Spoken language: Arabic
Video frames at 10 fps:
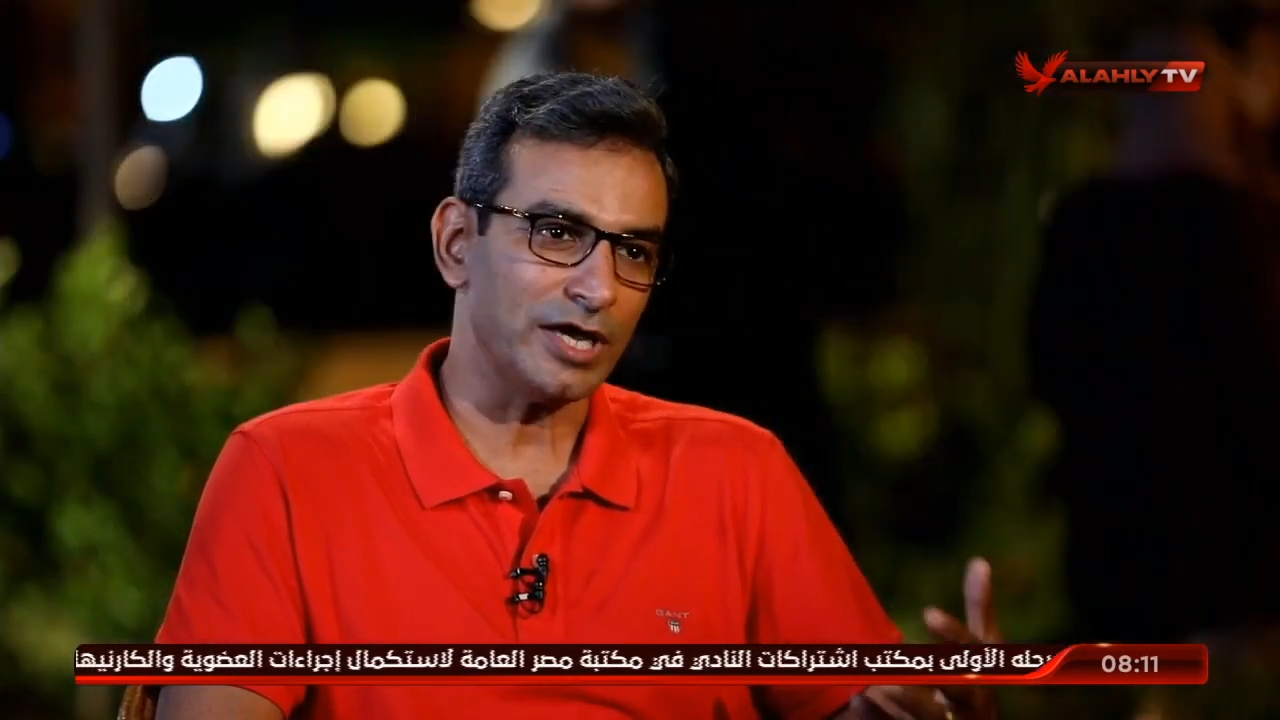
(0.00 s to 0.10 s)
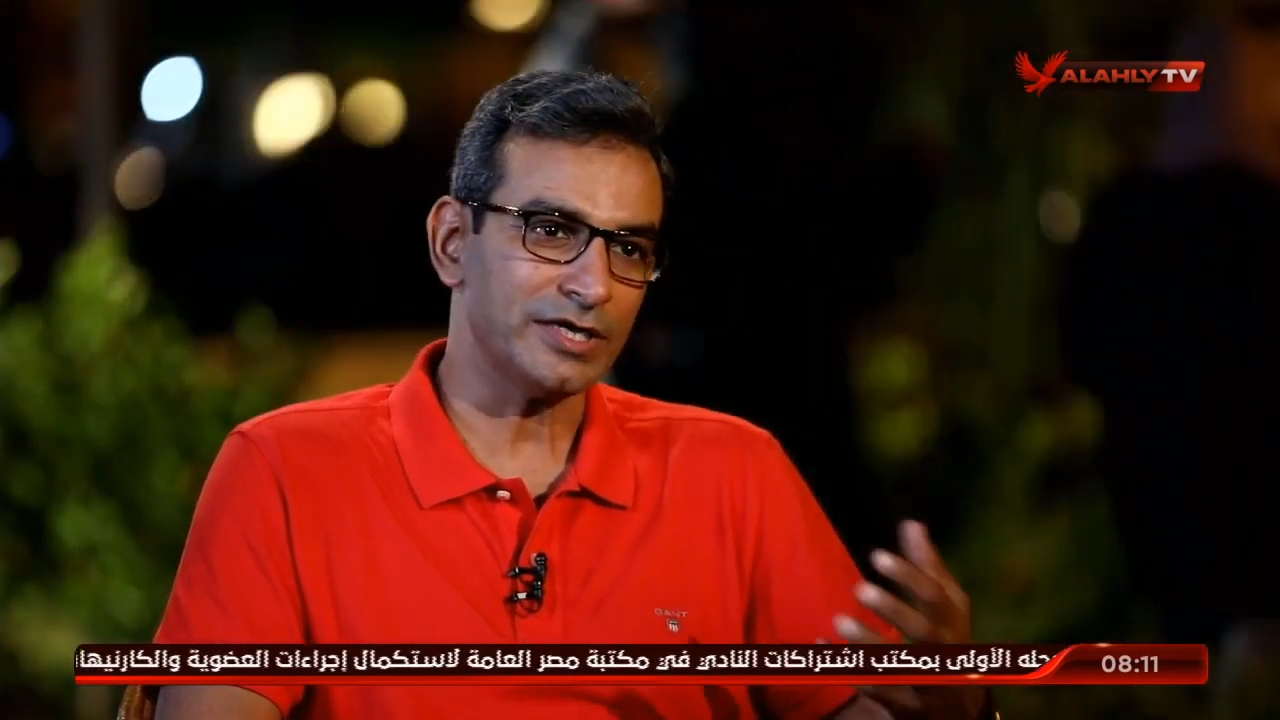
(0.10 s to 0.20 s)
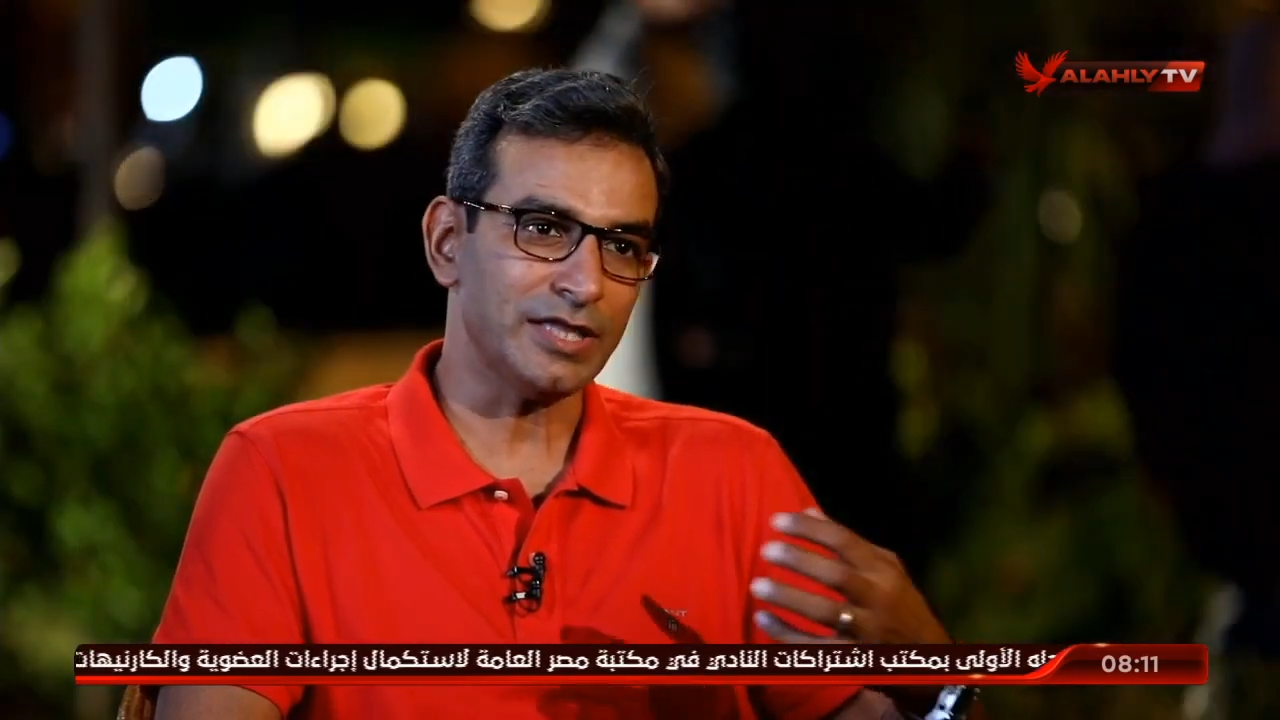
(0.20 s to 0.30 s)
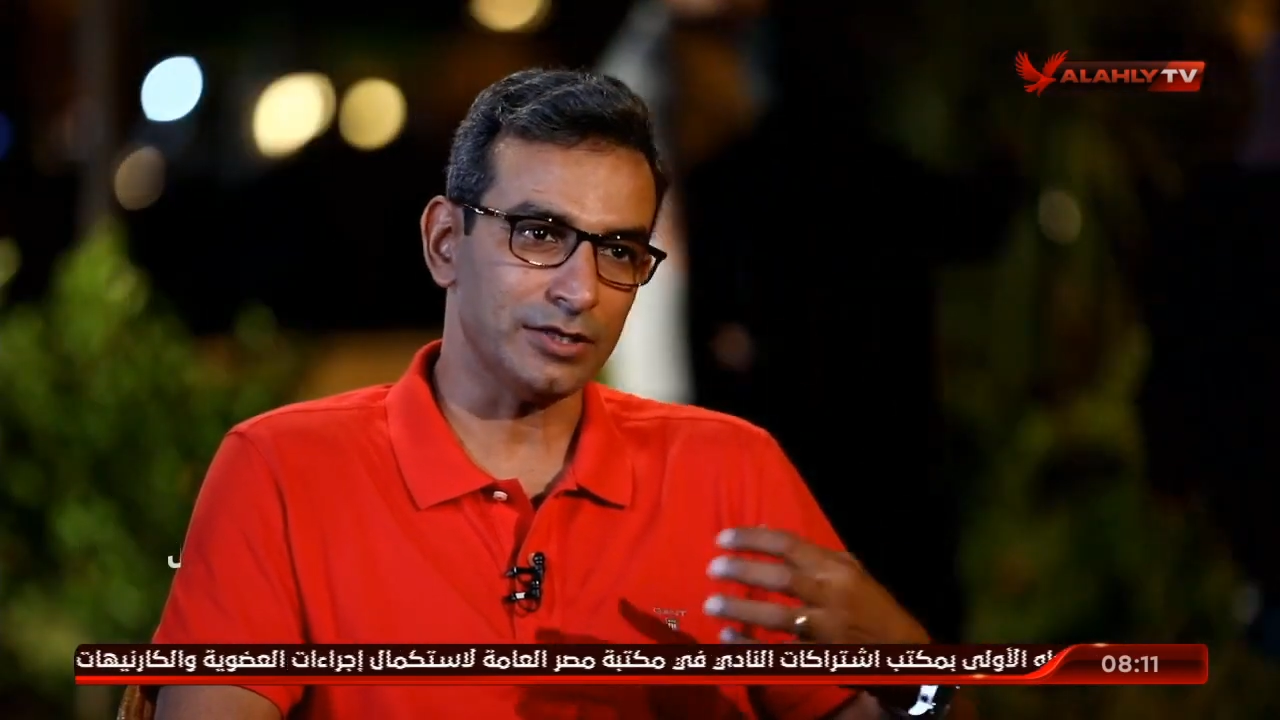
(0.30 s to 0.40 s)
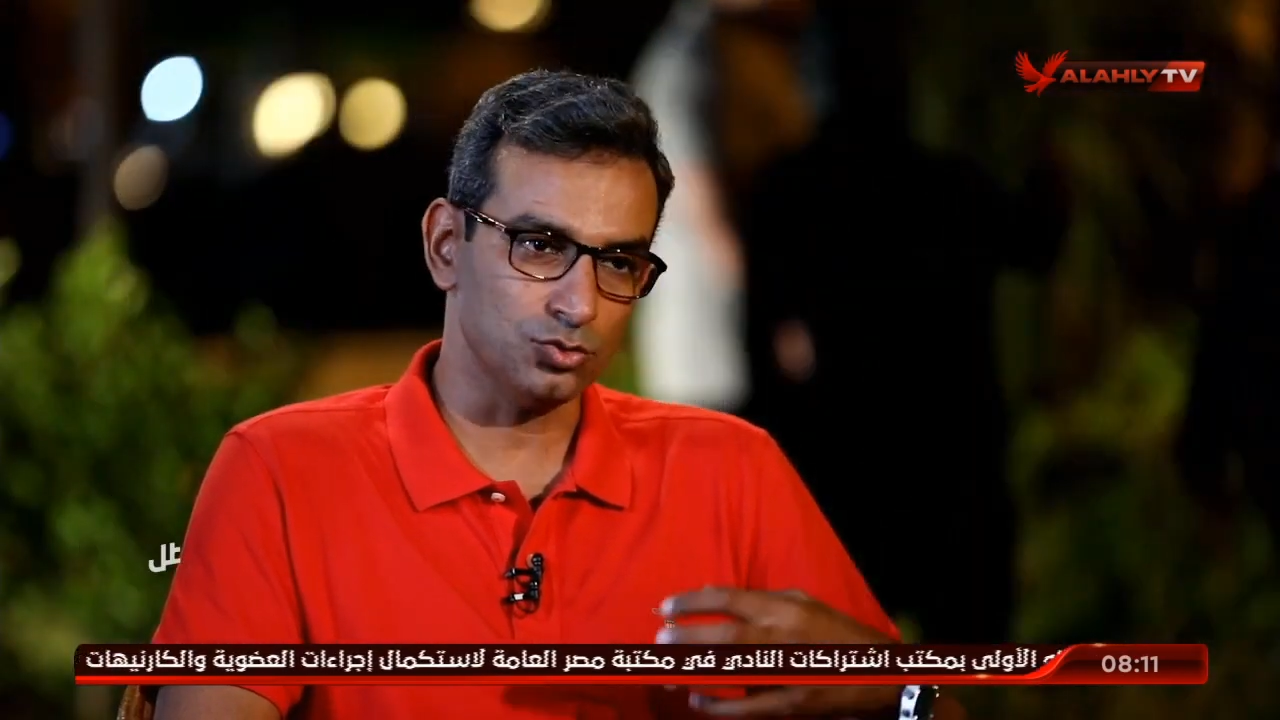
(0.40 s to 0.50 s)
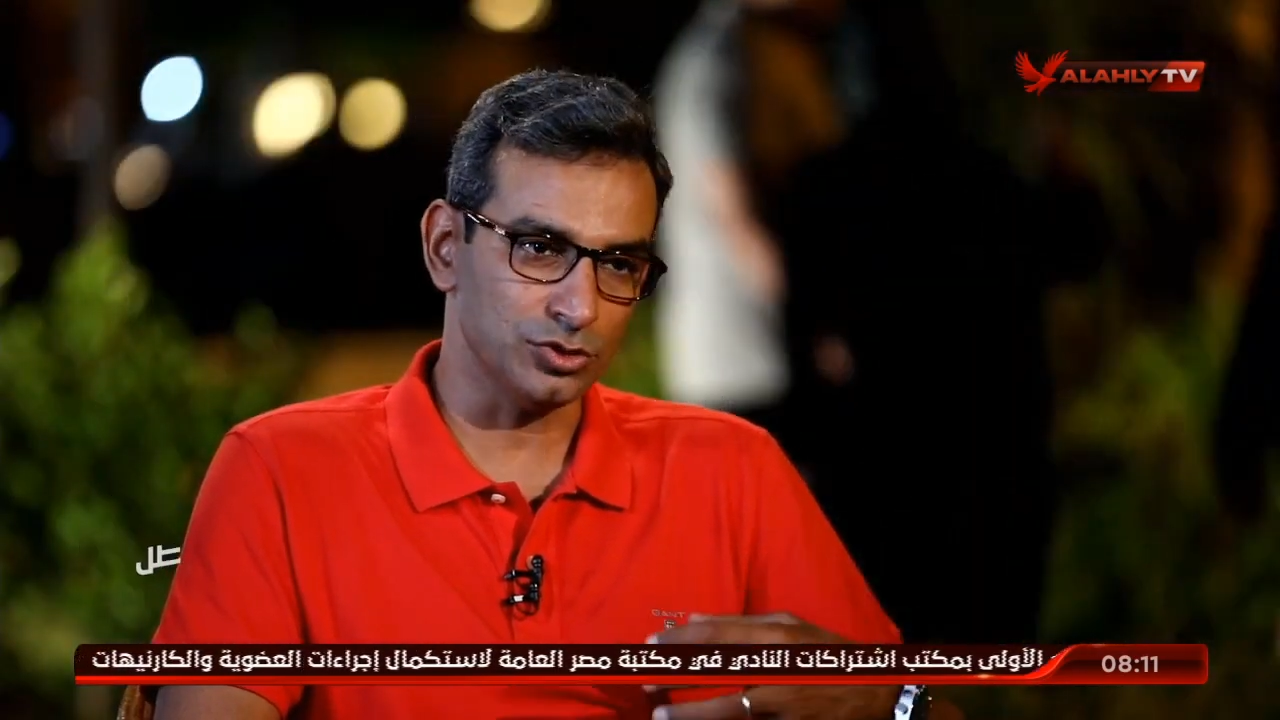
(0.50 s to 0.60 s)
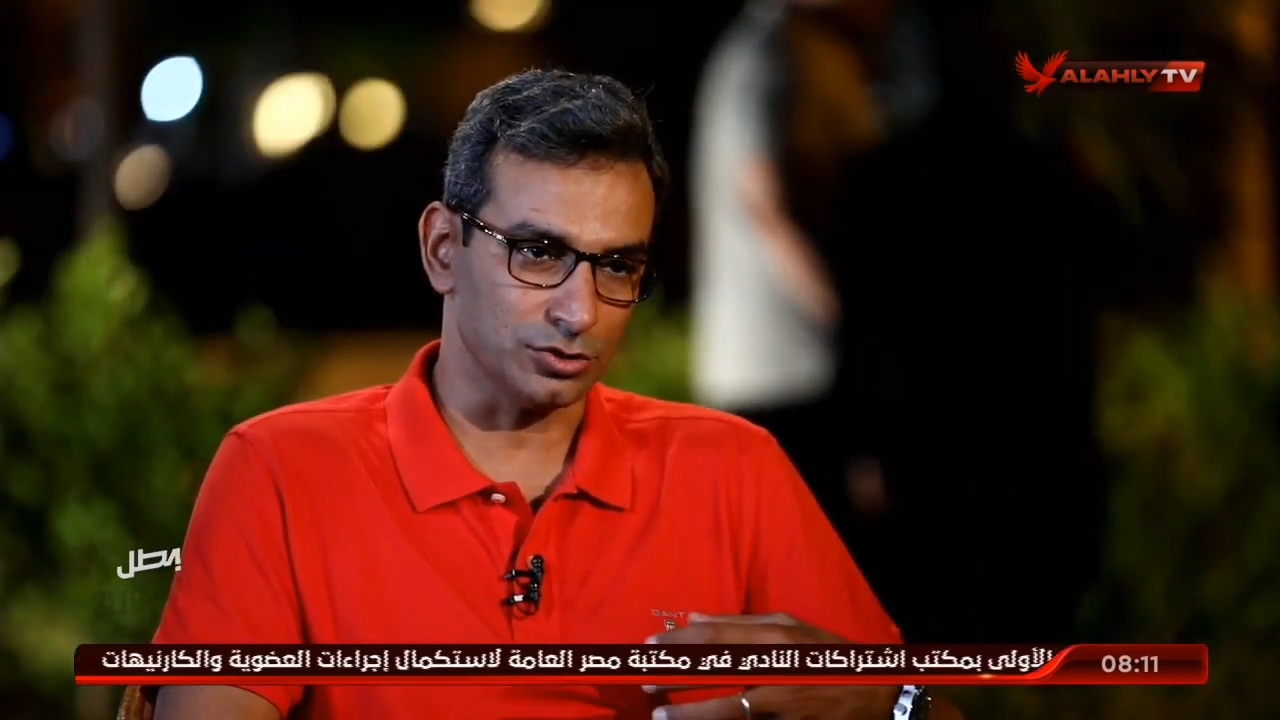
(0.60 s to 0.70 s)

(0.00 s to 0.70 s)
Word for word: اكيد هيكون